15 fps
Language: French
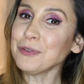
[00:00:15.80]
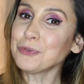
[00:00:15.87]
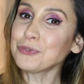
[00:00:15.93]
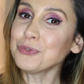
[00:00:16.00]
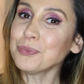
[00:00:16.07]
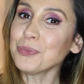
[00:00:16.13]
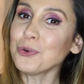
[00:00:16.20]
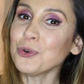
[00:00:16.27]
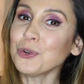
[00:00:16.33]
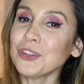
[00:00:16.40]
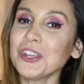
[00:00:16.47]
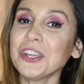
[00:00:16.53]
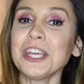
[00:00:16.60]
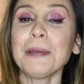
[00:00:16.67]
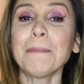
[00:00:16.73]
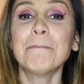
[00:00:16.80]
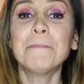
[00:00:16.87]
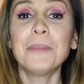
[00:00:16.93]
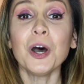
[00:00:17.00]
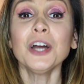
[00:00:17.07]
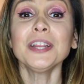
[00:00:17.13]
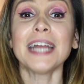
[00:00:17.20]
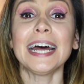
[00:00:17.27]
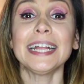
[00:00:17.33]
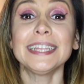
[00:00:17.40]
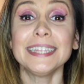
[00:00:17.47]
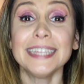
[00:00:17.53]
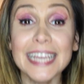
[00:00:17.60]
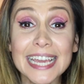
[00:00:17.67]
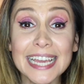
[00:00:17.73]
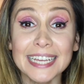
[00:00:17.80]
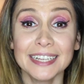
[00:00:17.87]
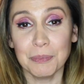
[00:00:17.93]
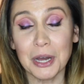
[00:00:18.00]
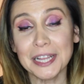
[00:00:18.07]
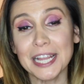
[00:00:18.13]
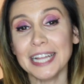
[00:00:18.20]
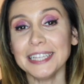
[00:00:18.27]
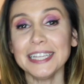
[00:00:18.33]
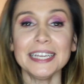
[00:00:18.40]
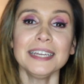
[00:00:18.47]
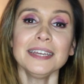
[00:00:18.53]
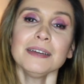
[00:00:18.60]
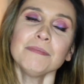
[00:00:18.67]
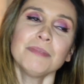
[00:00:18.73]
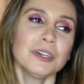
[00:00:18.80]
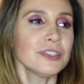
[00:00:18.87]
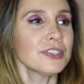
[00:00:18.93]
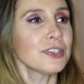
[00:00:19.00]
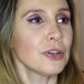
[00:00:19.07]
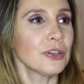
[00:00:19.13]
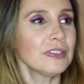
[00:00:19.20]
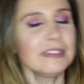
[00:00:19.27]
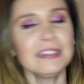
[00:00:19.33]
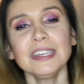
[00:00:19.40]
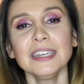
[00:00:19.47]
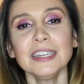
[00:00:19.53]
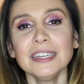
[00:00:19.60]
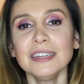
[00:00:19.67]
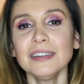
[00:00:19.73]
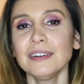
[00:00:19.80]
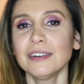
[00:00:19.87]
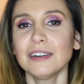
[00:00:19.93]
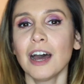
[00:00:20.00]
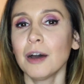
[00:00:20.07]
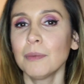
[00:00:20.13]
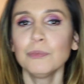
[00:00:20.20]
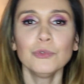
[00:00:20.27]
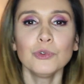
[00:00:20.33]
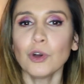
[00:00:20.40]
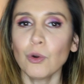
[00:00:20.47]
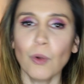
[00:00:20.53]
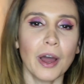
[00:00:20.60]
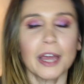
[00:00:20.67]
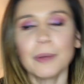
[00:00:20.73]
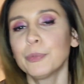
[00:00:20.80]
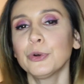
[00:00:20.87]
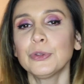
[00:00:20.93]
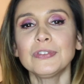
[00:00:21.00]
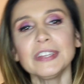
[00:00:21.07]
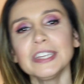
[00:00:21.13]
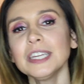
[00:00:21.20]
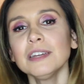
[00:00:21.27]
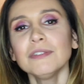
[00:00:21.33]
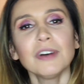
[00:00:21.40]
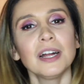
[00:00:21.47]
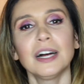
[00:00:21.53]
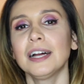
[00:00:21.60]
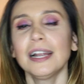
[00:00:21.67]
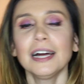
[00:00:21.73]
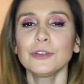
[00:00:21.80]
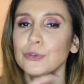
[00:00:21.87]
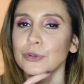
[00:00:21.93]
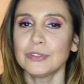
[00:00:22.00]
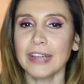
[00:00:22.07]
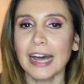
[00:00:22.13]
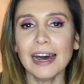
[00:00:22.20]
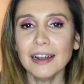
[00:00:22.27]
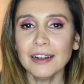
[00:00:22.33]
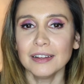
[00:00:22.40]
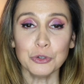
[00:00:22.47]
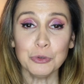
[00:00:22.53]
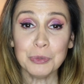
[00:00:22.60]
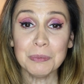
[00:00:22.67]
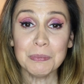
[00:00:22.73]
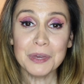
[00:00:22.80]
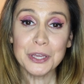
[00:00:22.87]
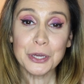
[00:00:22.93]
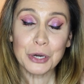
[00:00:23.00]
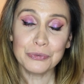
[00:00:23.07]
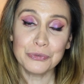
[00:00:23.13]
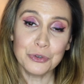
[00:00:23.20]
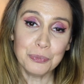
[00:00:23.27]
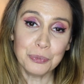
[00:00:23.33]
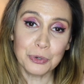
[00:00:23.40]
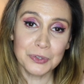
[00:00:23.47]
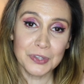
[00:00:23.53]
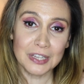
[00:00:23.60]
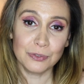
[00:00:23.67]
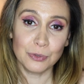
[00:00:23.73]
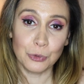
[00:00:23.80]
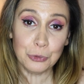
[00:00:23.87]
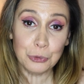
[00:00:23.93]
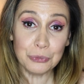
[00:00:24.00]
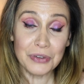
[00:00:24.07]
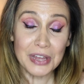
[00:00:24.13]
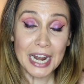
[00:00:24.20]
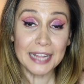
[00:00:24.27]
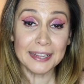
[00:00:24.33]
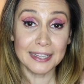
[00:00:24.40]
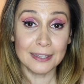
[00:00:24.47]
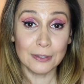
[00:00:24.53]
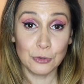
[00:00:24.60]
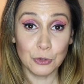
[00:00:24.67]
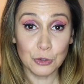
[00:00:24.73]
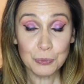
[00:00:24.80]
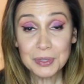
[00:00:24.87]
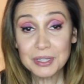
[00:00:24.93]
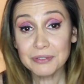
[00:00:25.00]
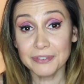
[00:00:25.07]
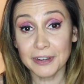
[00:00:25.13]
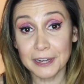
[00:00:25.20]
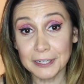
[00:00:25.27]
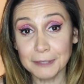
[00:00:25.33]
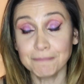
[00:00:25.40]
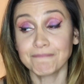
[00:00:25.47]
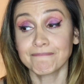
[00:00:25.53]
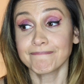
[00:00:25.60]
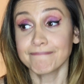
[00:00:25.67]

tout le monde et bonne année Bonne année, bonne santé, euh, amour, gloire et beauté, voilà la totale. Tous mes meilleurs voeux pour cette nouvelle année 2020.